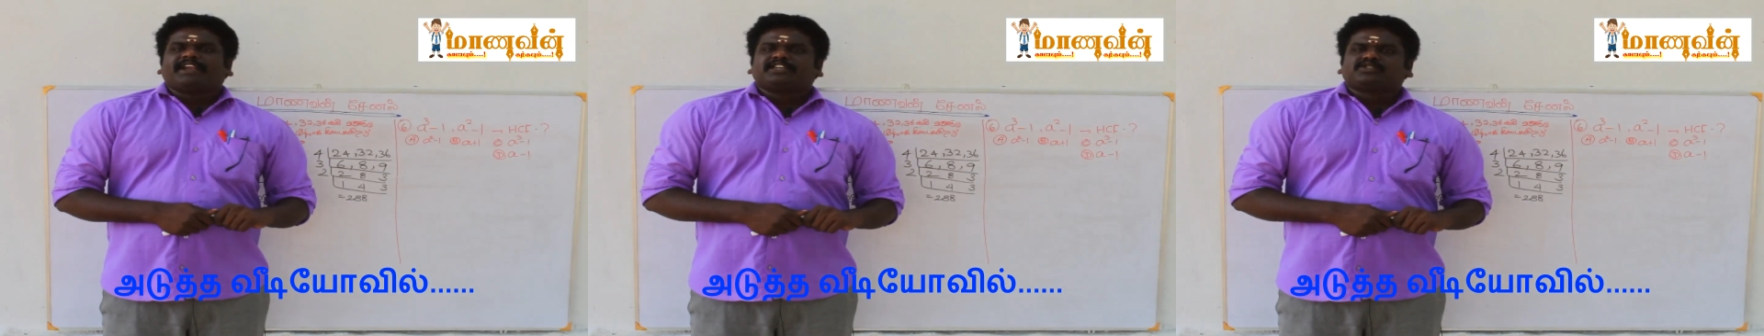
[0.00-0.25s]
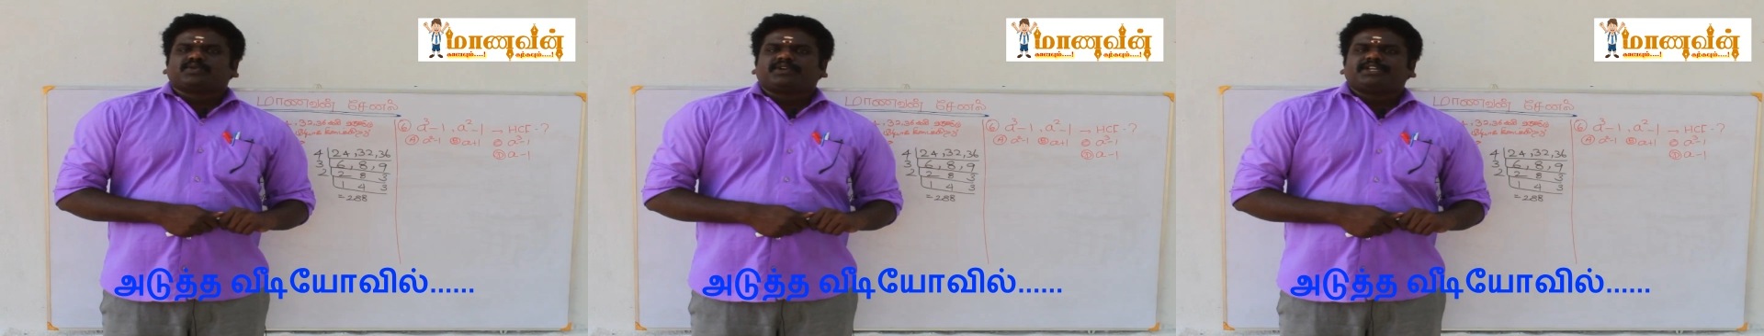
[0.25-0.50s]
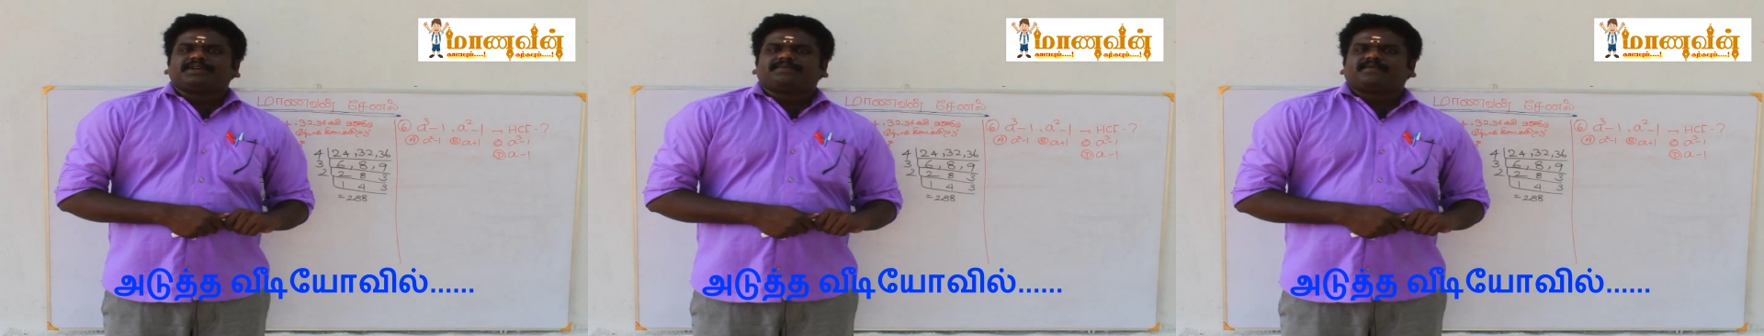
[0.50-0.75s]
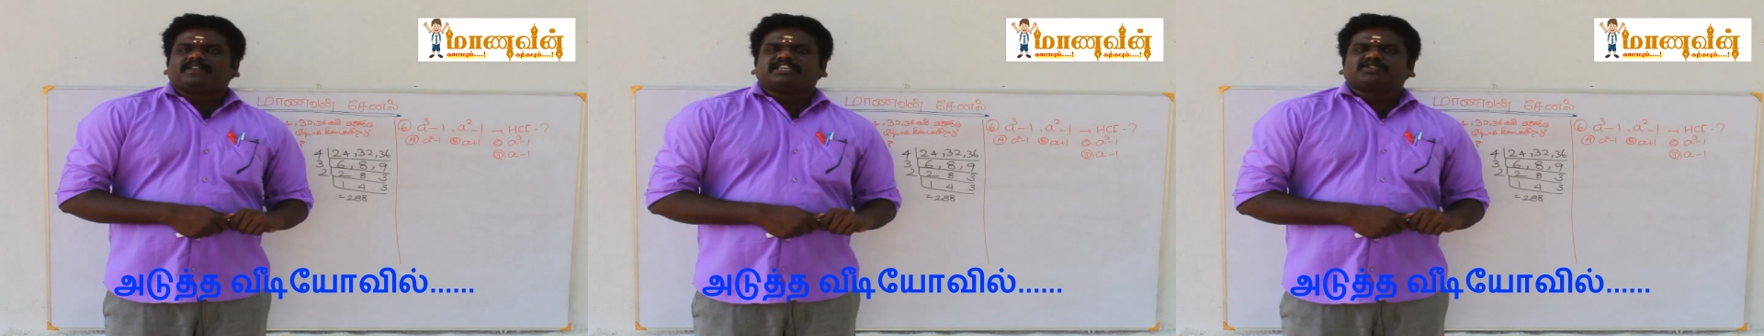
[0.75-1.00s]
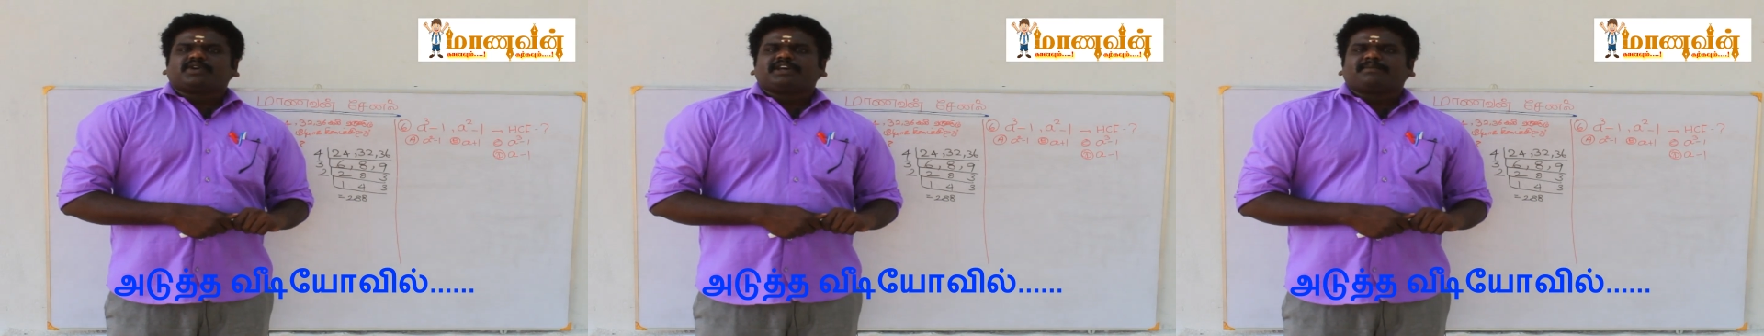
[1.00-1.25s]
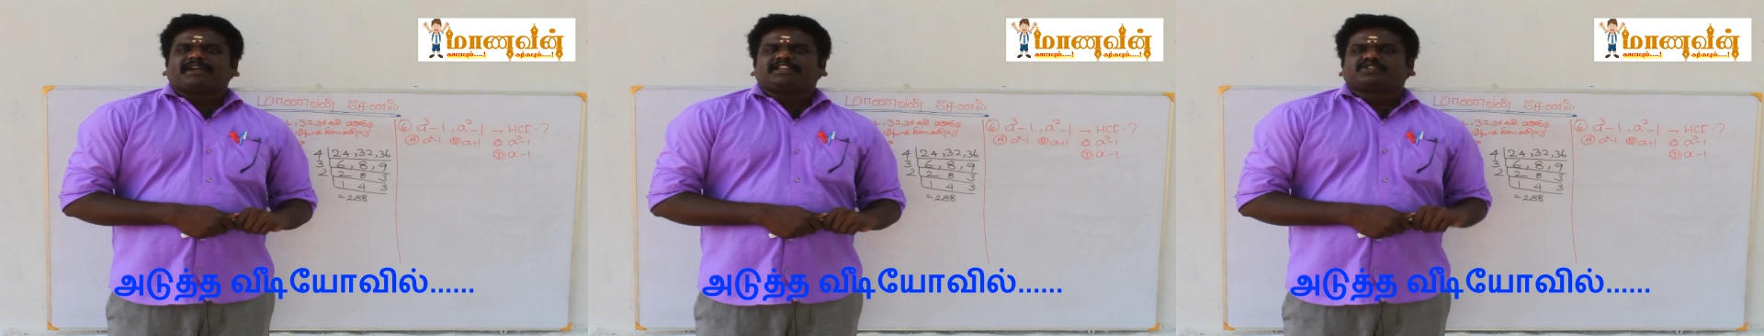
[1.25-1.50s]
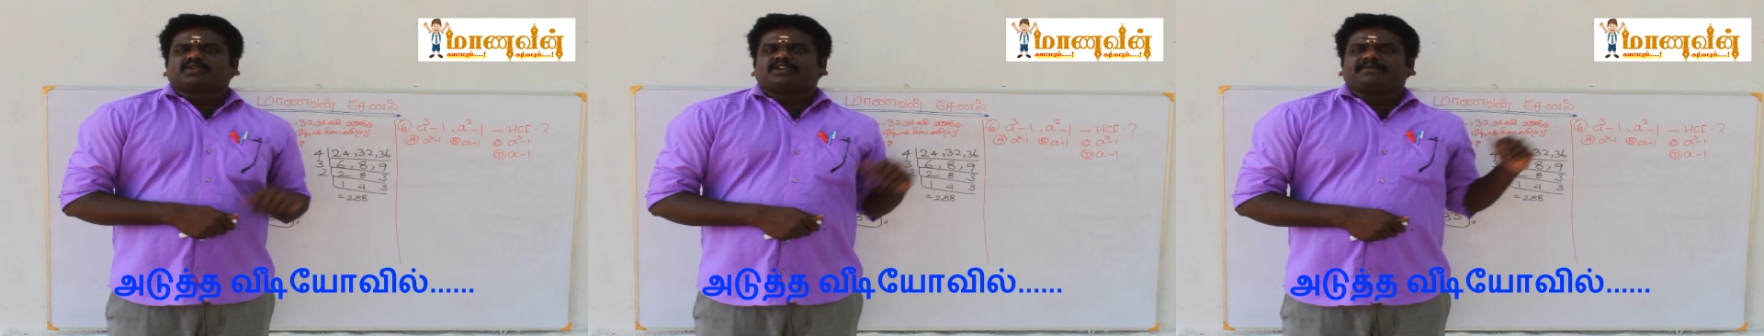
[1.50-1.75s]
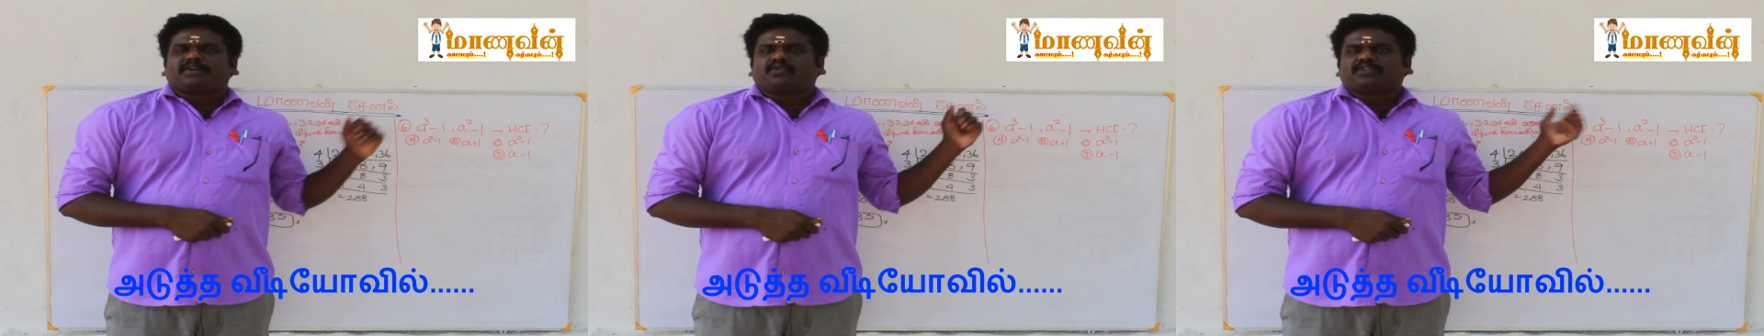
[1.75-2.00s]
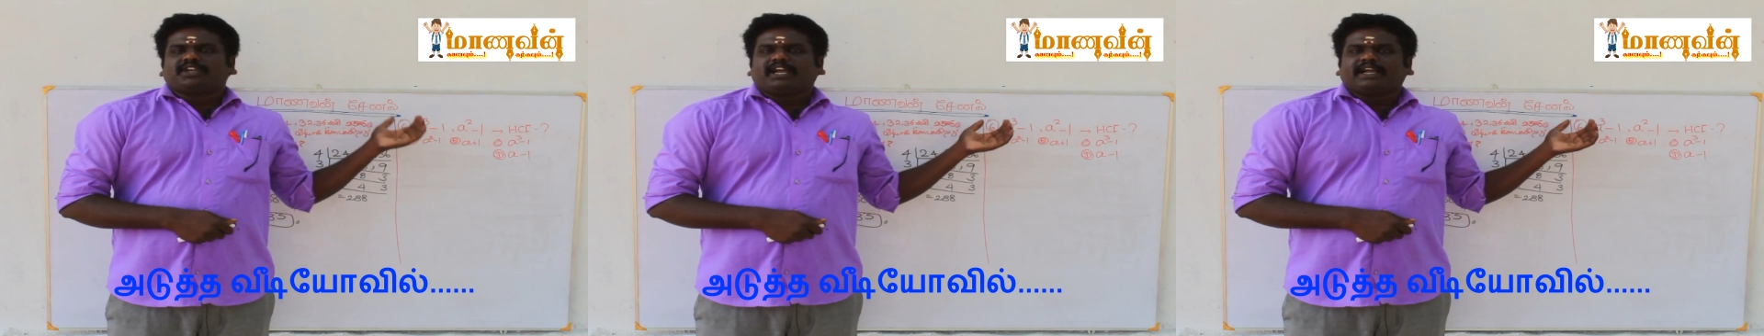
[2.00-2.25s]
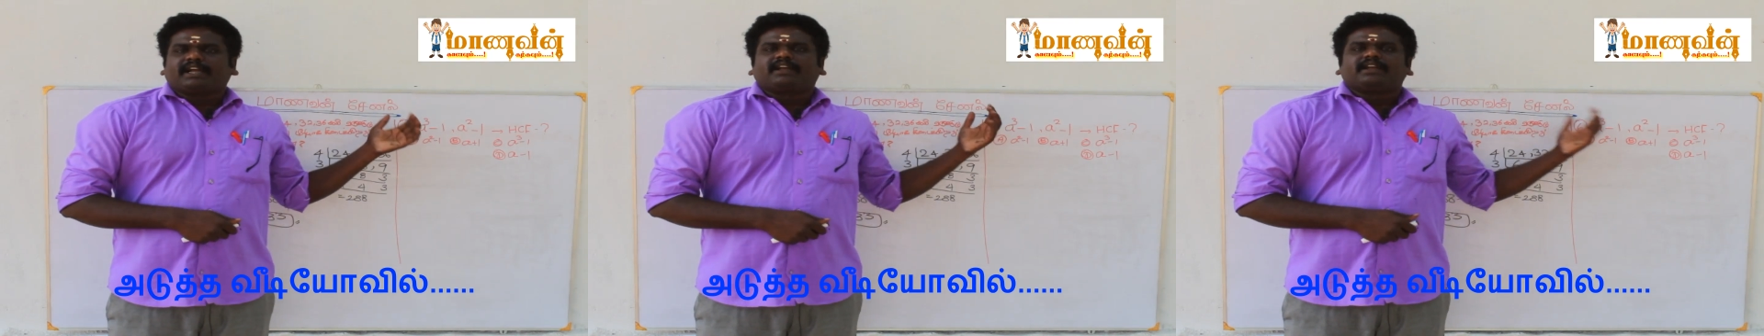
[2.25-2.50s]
மைனஸ் ஒன்று ஏ ஸ்கொயர் மைனஸ் ஒன்று இப்படி கொடுத்துருக்காங்க